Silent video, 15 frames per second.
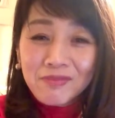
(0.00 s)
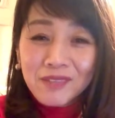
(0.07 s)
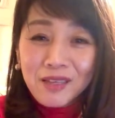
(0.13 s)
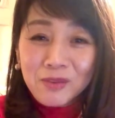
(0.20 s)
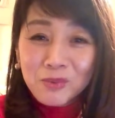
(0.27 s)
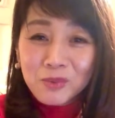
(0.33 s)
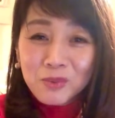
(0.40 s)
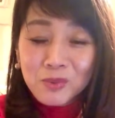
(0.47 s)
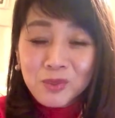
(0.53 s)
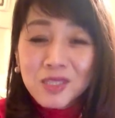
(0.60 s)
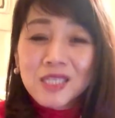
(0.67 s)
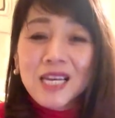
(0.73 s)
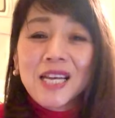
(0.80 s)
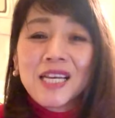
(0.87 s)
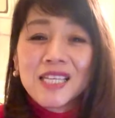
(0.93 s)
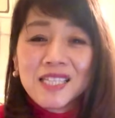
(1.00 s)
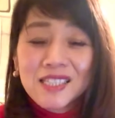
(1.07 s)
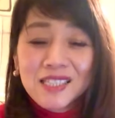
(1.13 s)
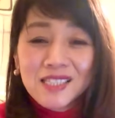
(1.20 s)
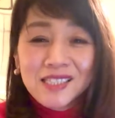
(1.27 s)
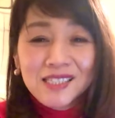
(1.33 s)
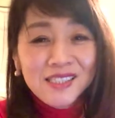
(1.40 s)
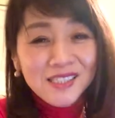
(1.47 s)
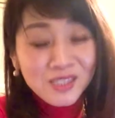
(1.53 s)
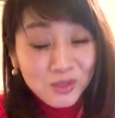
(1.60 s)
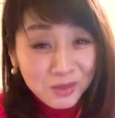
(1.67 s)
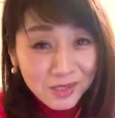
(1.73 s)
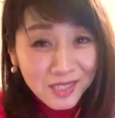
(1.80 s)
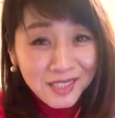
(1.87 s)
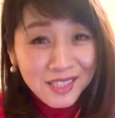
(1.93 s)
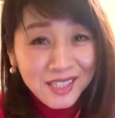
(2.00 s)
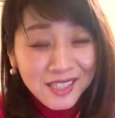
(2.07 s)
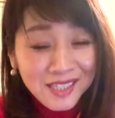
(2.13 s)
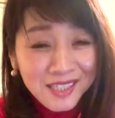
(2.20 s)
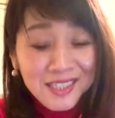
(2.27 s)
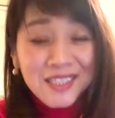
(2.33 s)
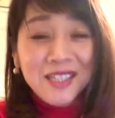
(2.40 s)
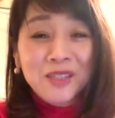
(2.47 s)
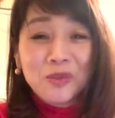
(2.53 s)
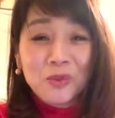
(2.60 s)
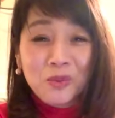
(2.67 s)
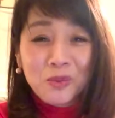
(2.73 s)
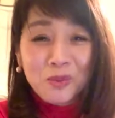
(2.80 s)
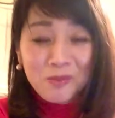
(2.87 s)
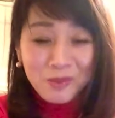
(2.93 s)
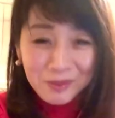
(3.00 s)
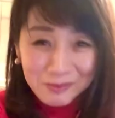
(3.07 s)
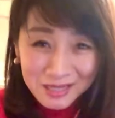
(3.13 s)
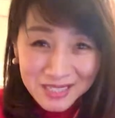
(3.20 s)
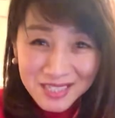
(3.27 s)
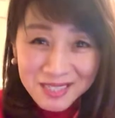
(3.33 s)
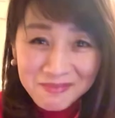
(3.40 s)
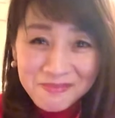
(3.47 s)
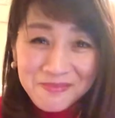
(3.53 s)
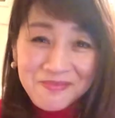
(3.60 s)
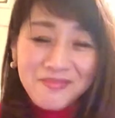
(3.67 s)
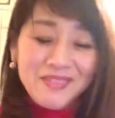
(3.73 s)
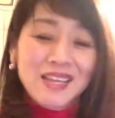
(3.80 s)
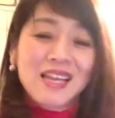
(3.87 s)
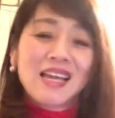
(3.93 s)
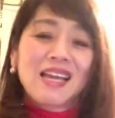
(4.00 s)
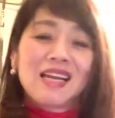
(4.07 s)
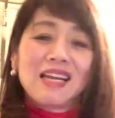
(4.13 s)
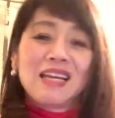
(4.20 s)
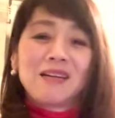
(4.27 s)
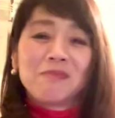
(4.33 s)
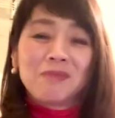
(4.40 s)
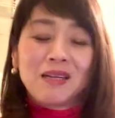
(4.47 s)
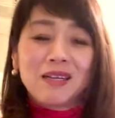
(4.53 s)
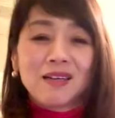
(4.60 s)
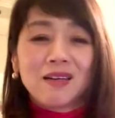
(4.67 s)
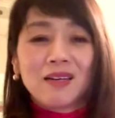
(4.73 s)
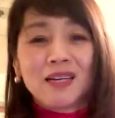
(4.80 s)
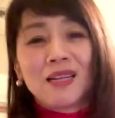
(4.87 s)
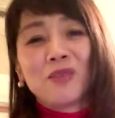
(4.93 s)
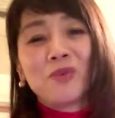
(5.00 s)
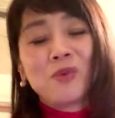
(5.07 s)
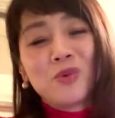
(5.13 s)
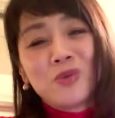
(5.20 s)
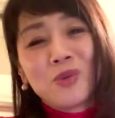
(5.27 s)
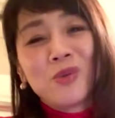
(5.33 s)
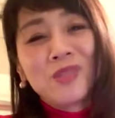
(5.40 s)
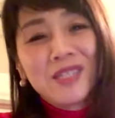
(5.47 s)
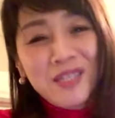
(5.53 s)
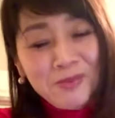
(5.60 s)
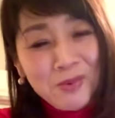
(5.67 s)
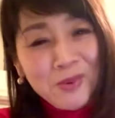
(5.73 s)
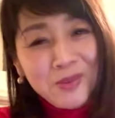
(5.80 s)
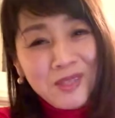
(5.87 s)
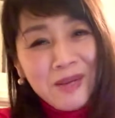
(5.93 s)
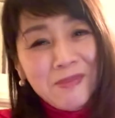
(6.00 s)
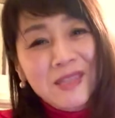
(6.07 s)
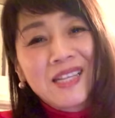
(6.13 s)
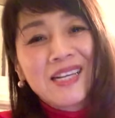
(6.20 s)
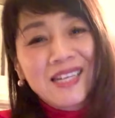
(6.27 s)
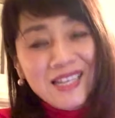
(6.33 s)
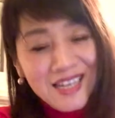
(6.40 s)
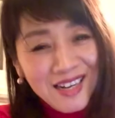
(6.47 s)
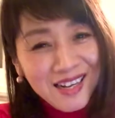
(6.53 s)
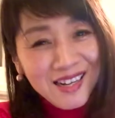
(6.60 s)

あのお伝えし続けていきたいと思います。まあ、あのお雑煮でも食べながら